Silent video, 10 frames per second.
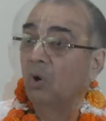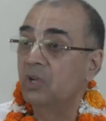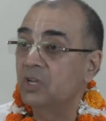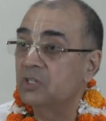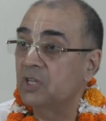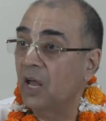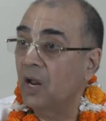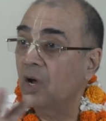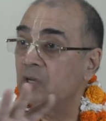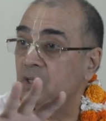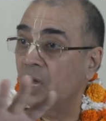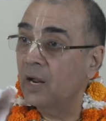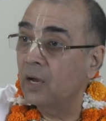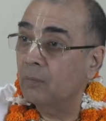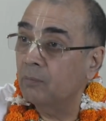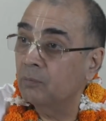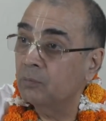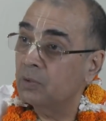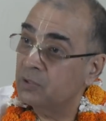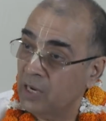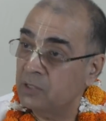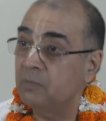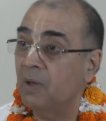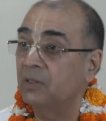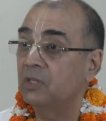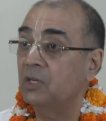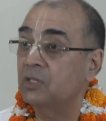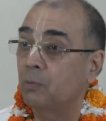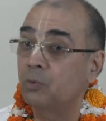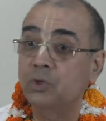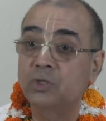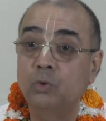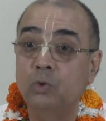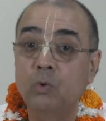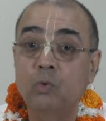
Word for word: और ये सारा का सारा साइंस ही मानती है कि सब कुछ किससे उदय